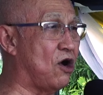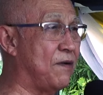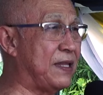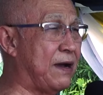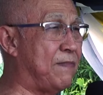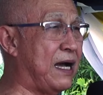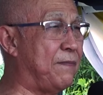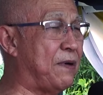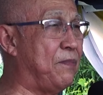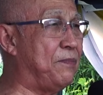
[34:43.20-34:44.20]
น้อมนำมา
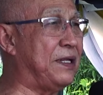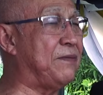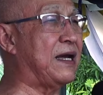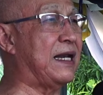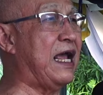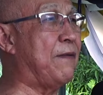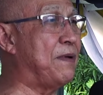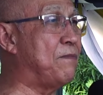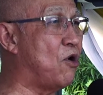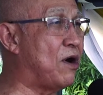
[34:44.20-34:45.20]
ประพฤติปฏิบัติแล้ว
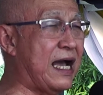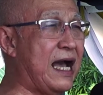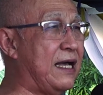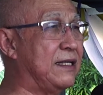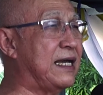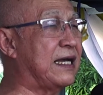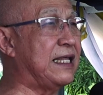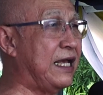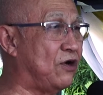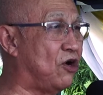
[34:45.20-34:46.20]
เป็นโมฆะอย่าง
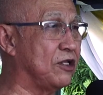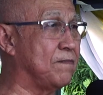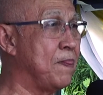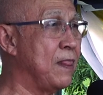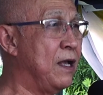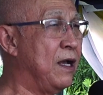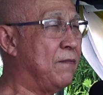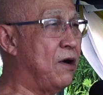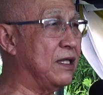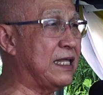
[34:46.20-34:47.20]
แน่นอน
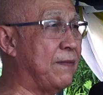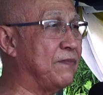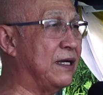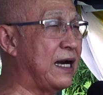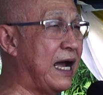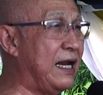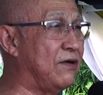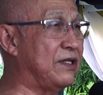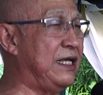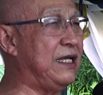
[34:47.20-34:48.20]
เพราะธรรมทั้งหลายเห
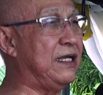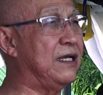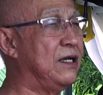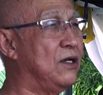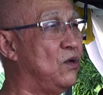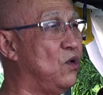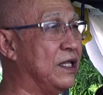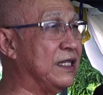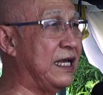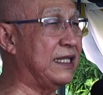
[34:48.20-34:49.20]
ล่านี้ล้ว
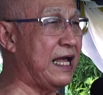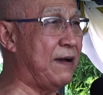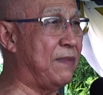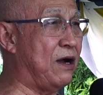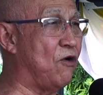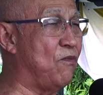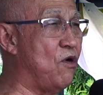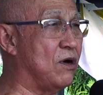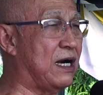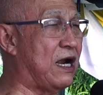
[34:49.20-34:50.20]
นแต่นำเอาพ
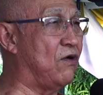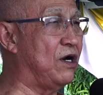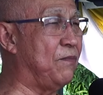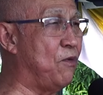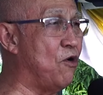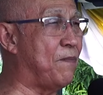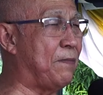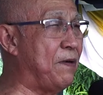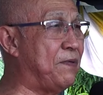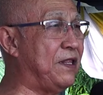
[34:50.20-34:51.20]
วกเราหรือผู้ประ
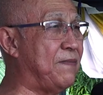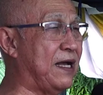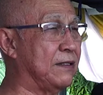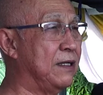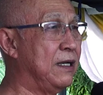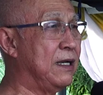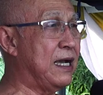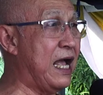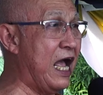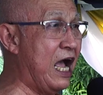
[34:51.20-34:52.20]
พฤติปฏิบัติ
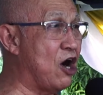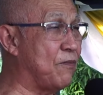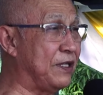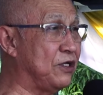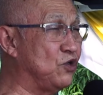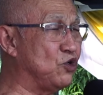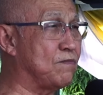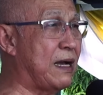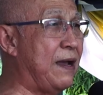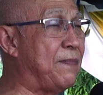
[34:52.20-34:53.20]
ง้าวไปถึงจุด
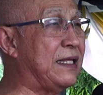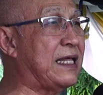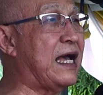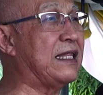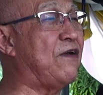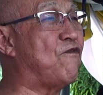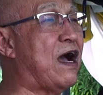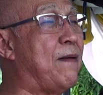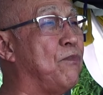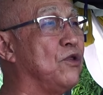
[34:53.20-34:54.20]
หมายปลายทางในค
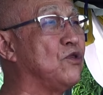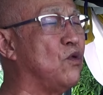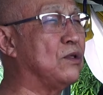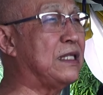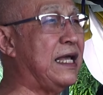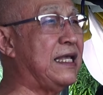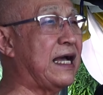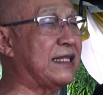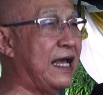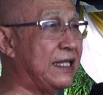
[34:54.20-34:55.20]
วามพ้นทุกข์ได้อ
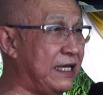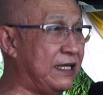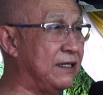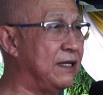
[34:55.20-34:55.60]
ย่างแท้จริง